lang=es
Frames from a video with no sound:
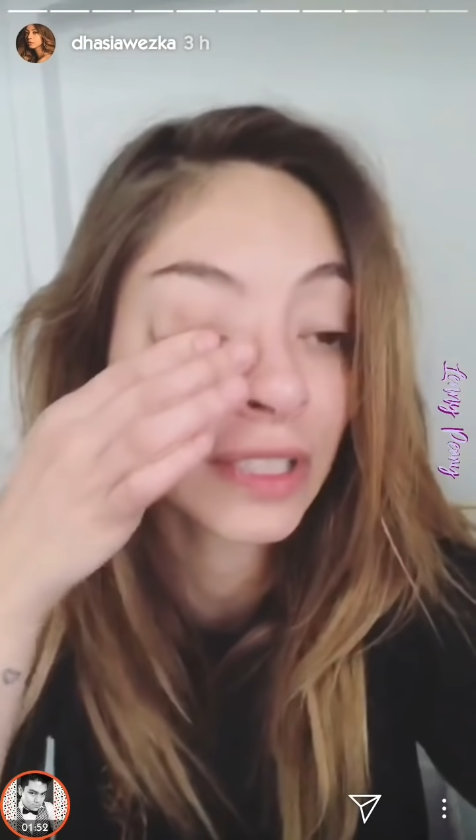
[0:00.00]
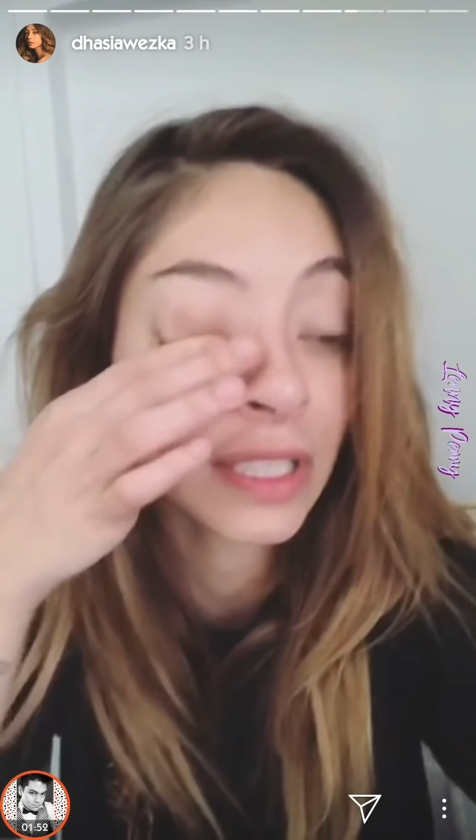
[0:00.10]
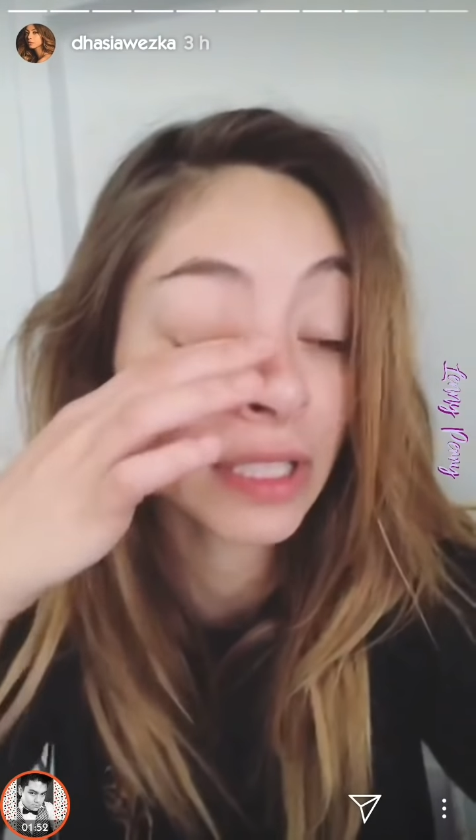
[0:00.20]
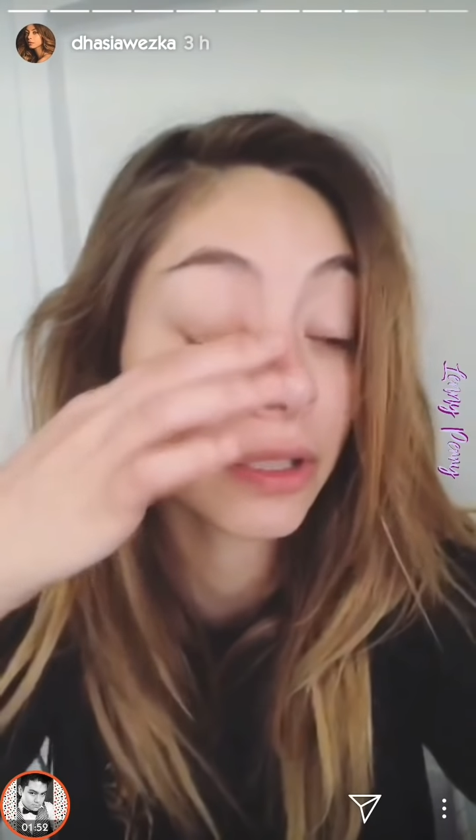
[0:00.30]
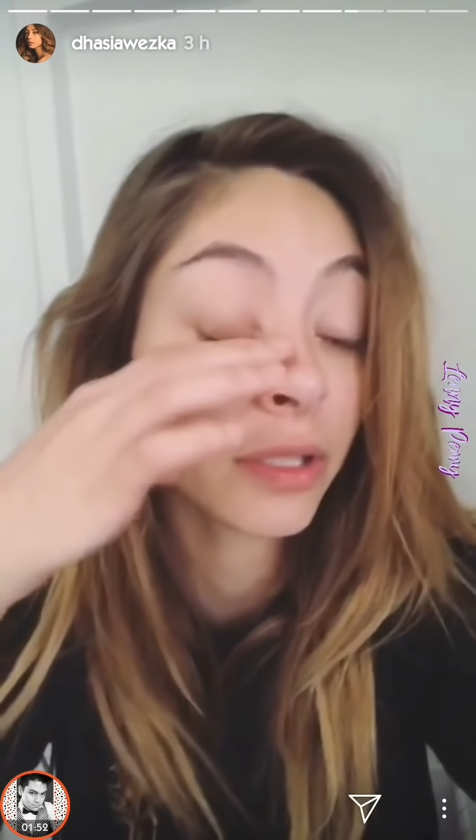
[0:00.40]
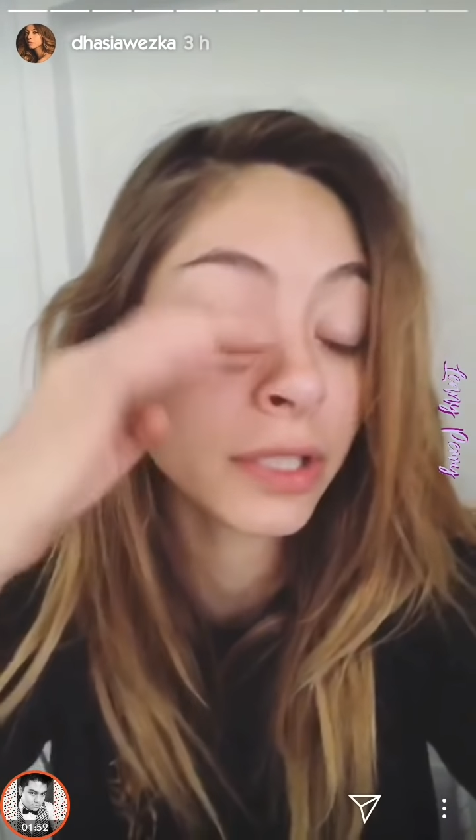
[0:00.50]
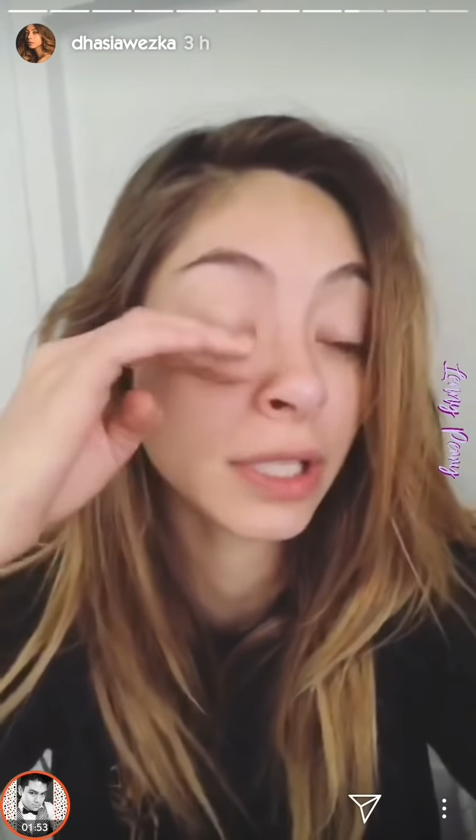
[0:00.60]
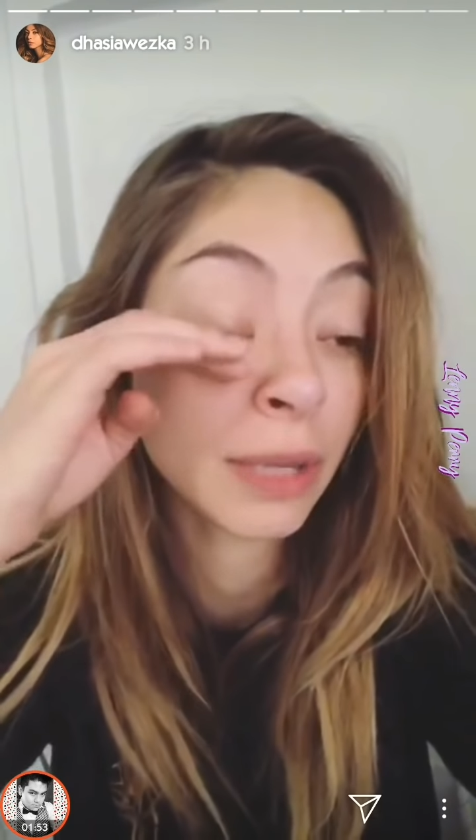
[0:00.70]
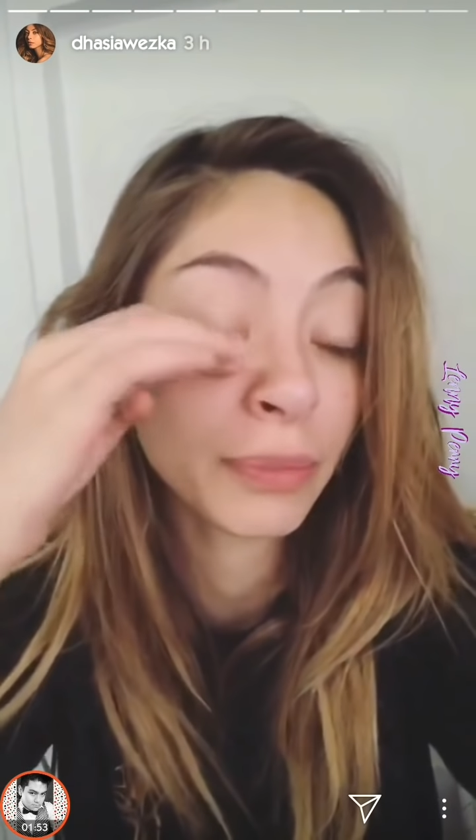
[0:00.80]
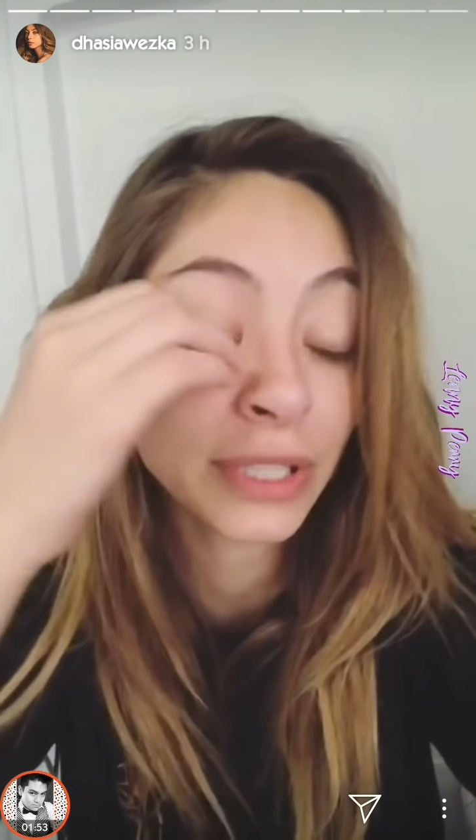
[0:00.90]
nada más les quiero
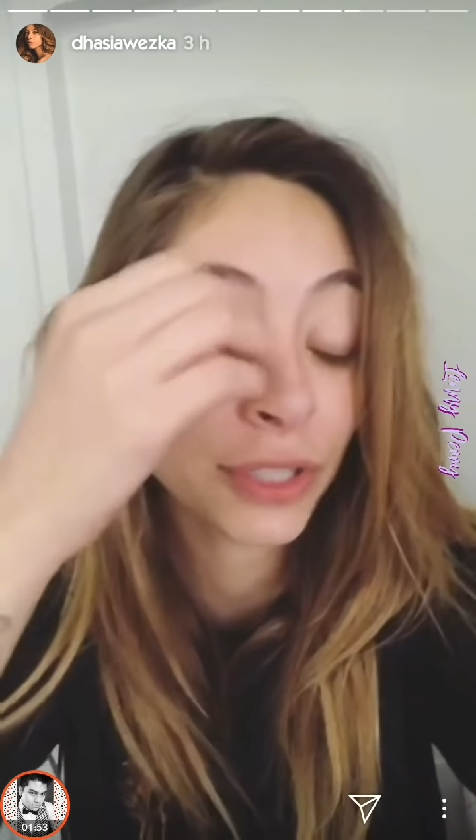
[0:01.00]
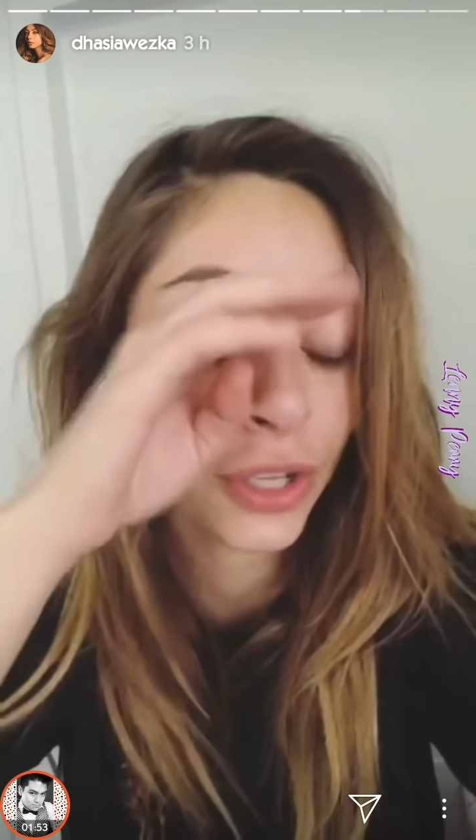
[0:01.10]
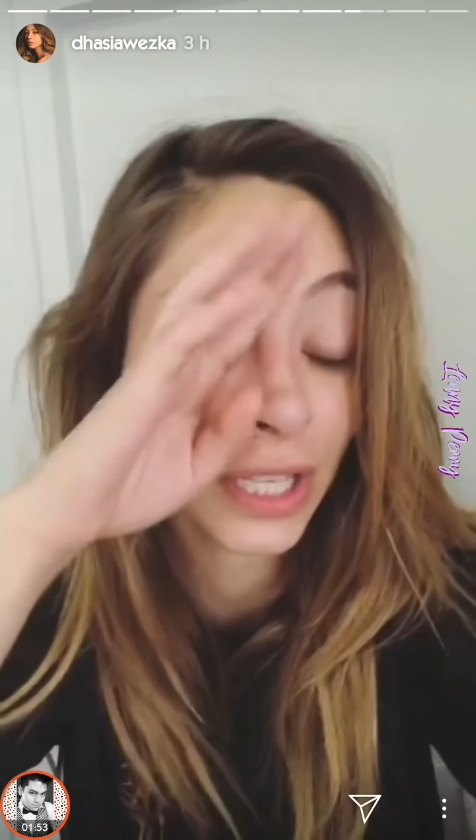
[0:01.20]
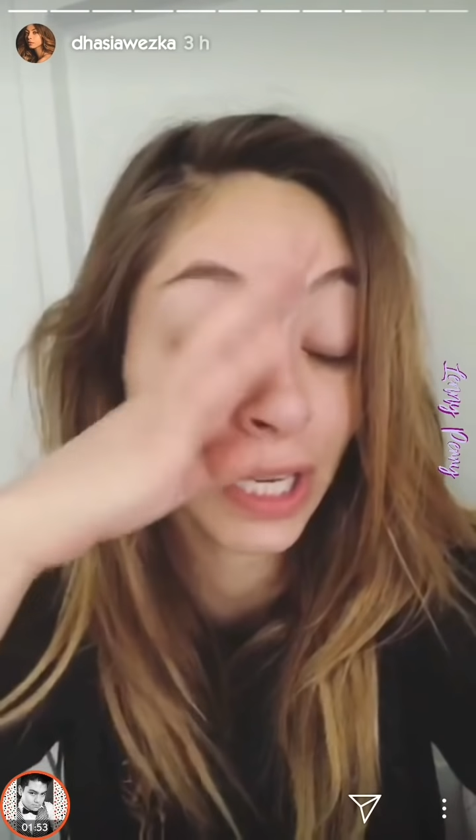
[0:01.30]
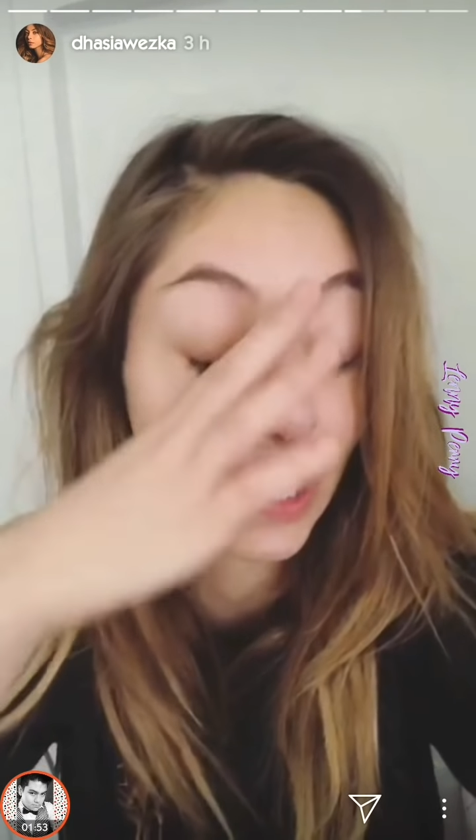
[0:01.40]
decir que pues estoy